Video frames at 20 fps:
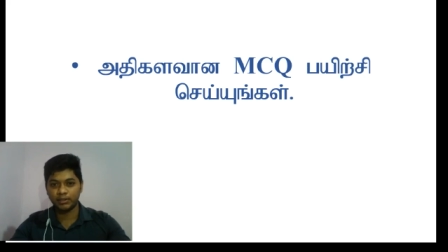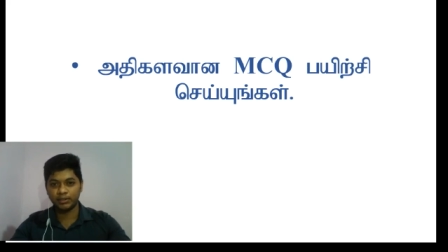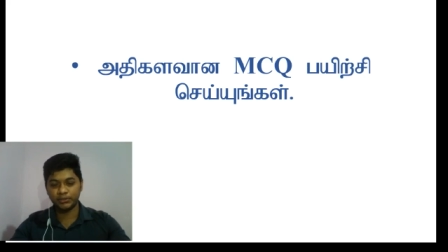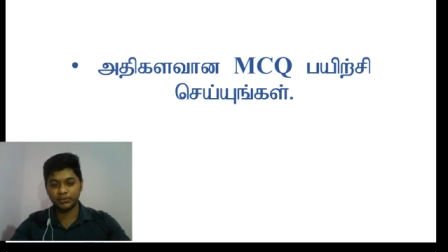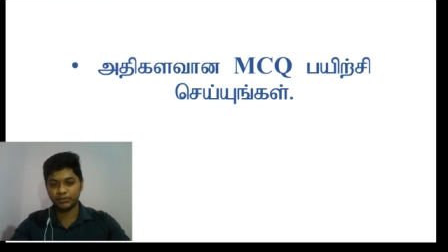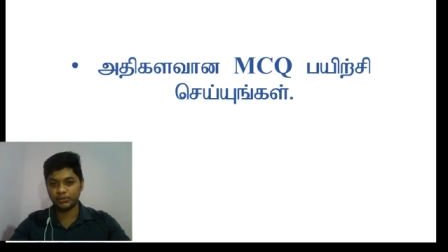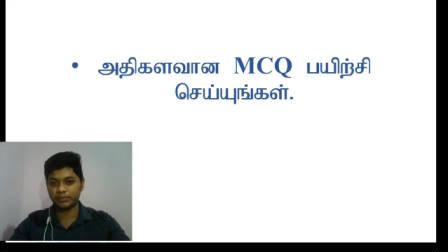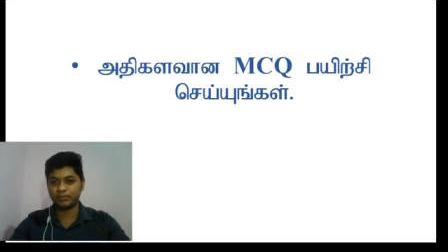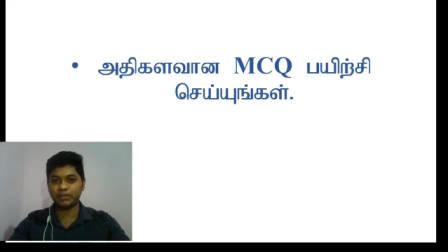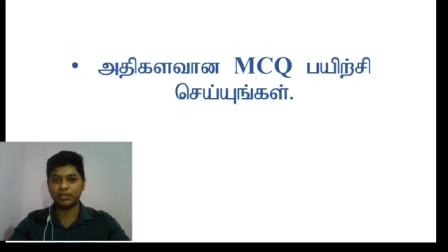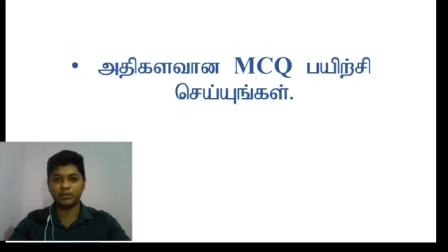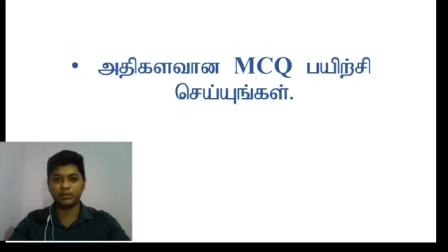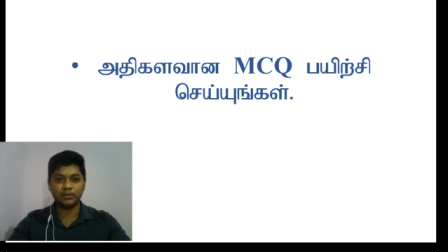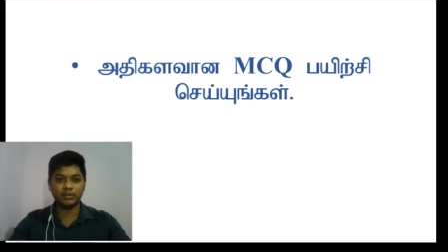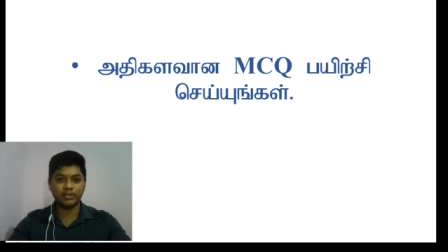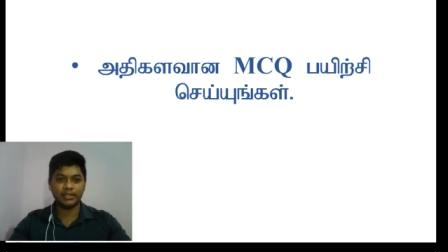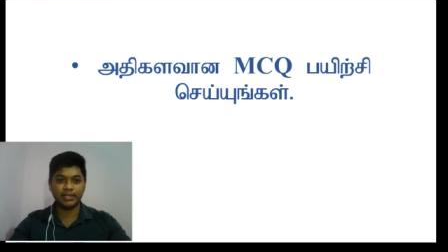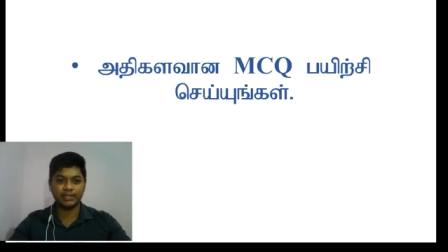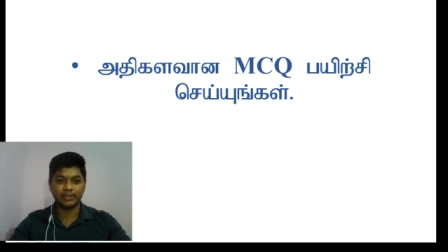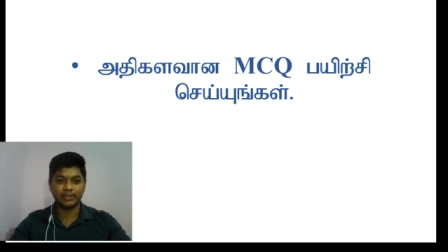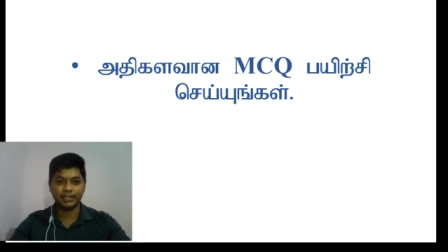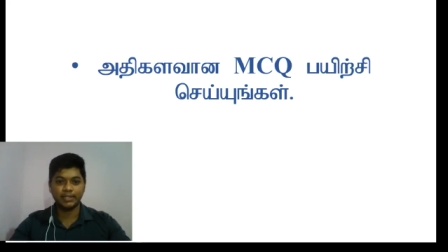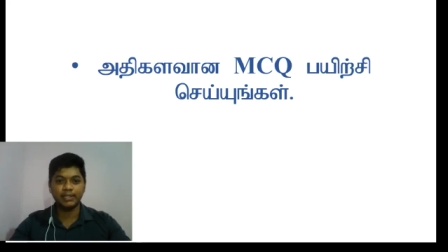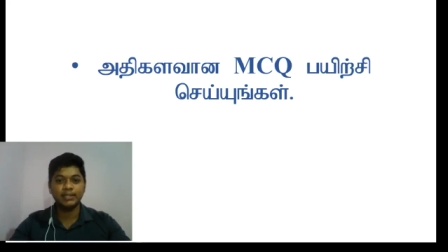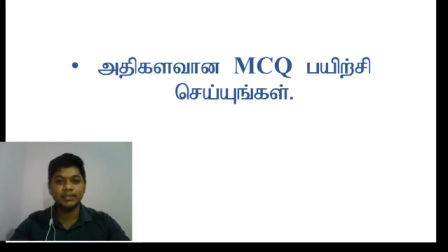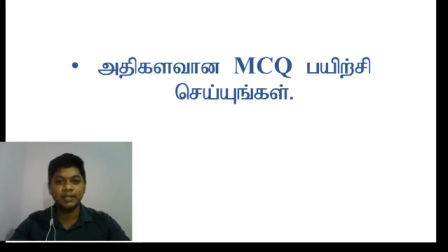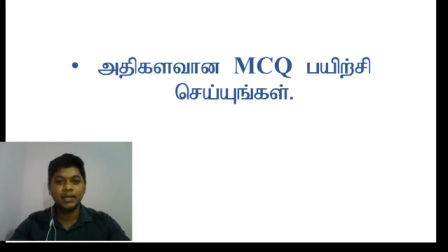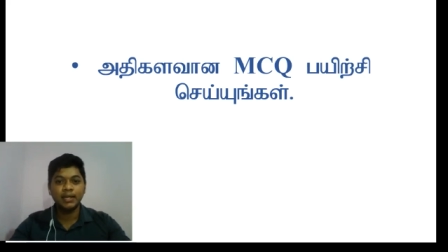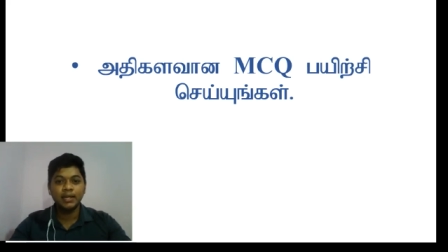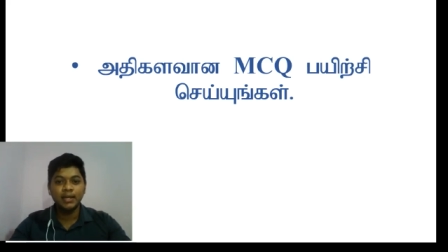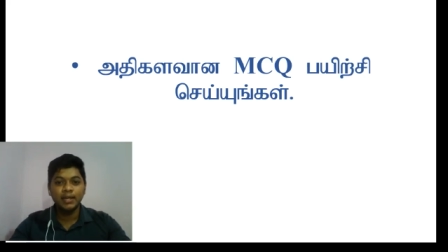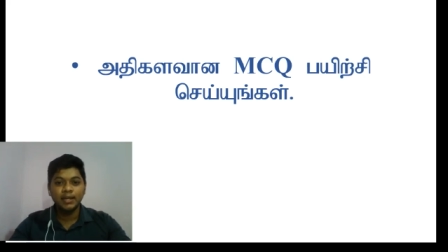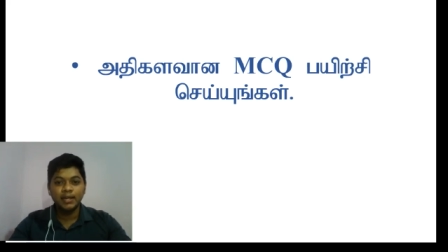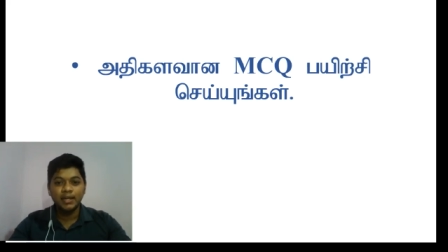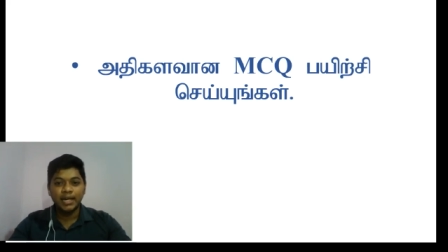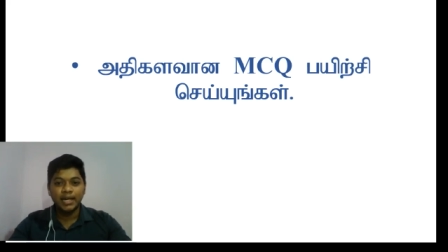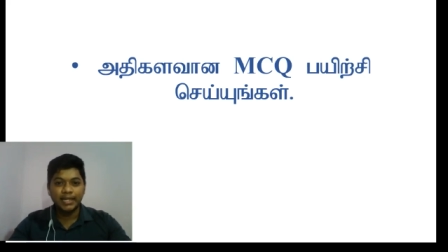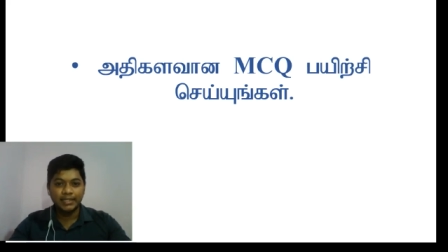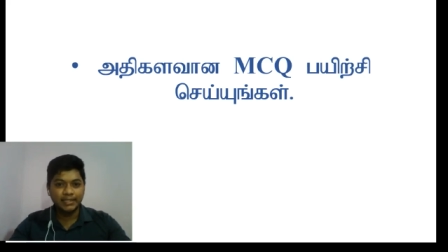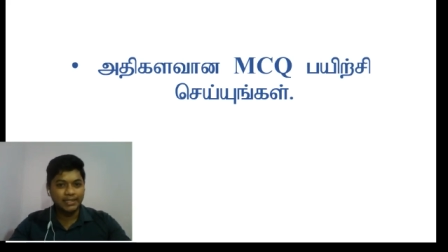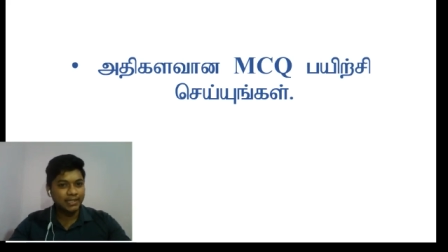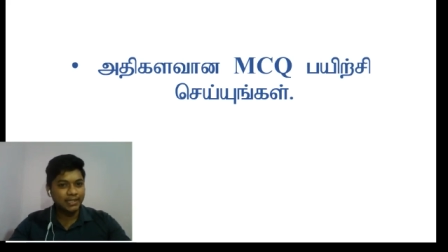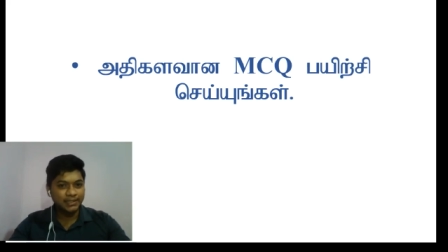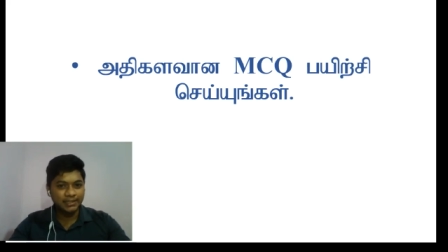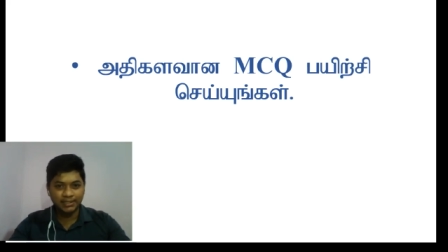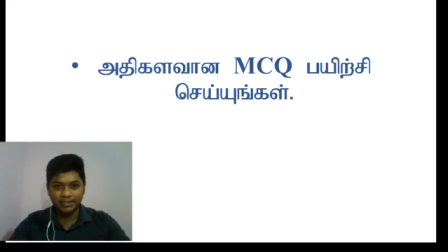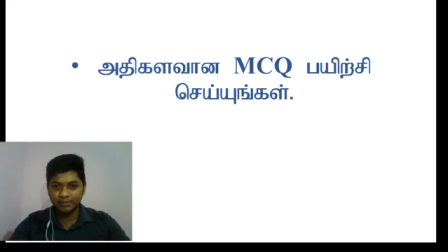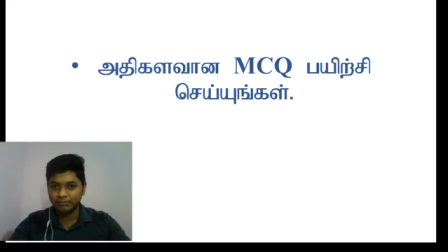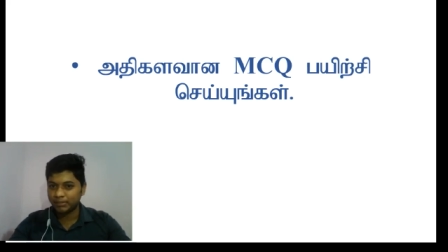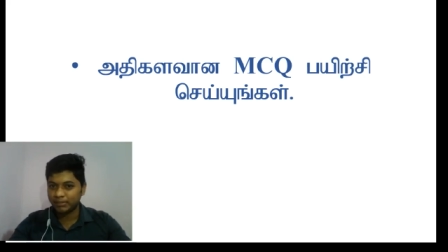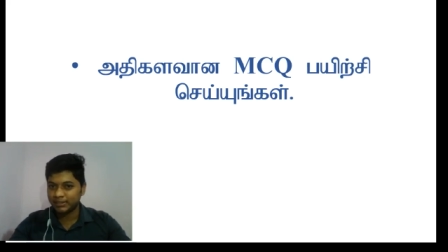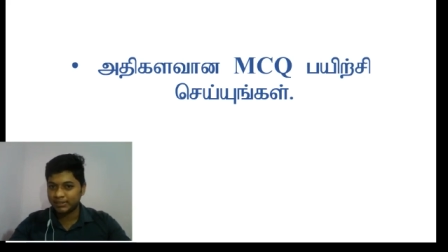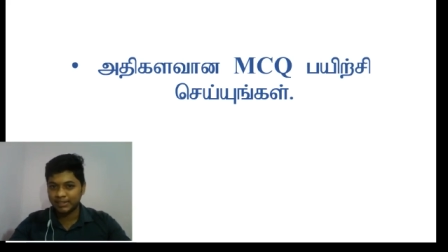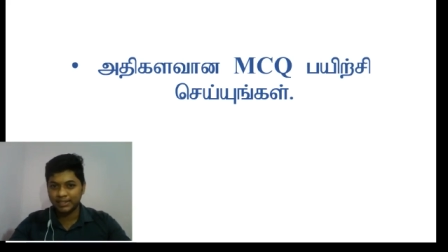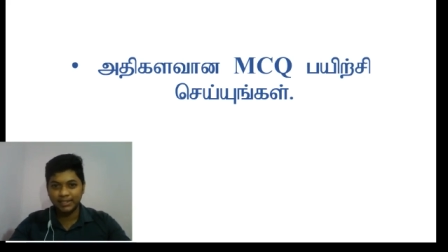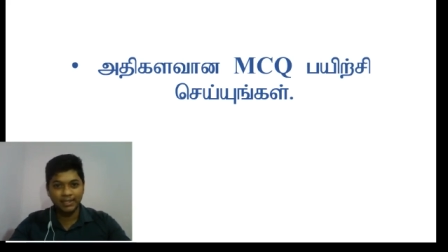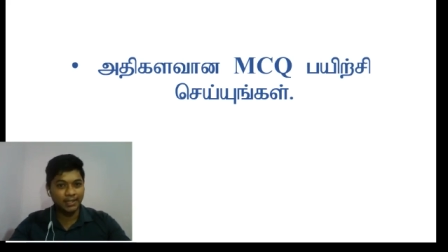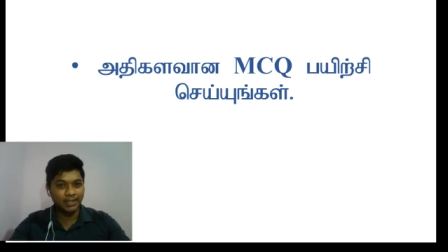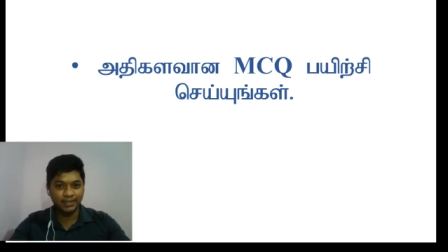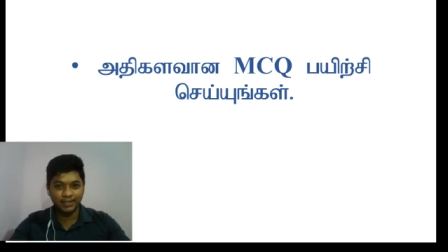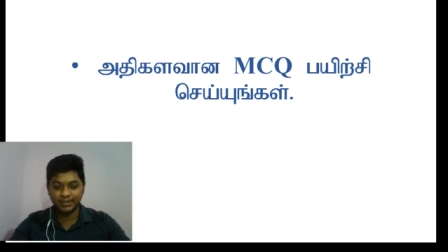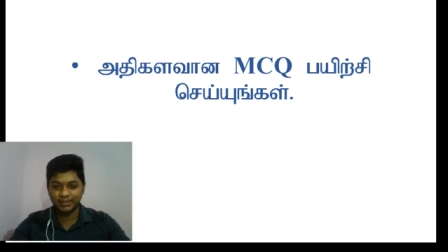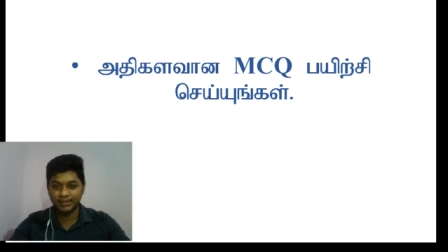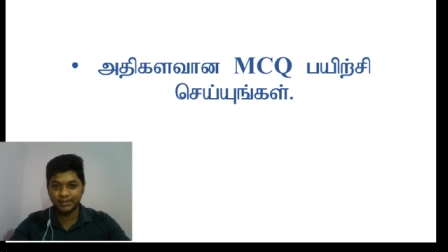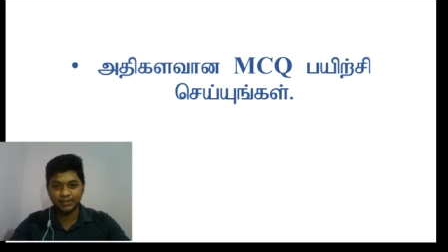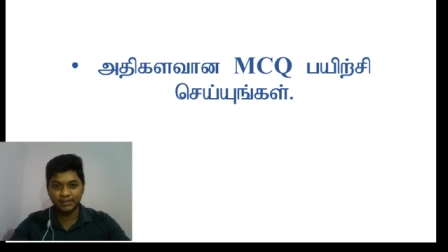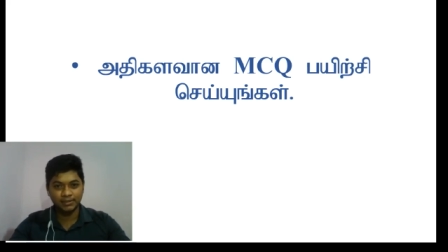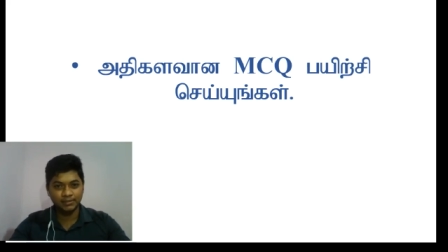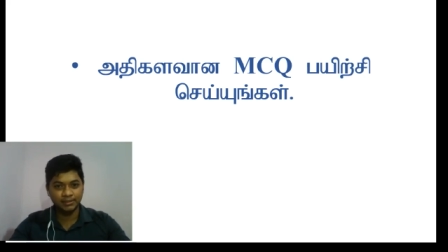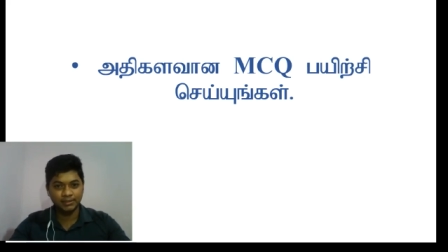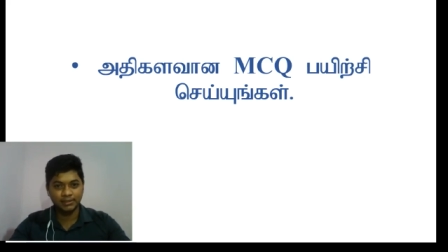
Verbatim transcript: யூஸ் பண்ண ஒரு டெக்னிக்ஸ் அதுக்காண்டி செகண்ட் பார்ட் செய்யாதீங்கண்டு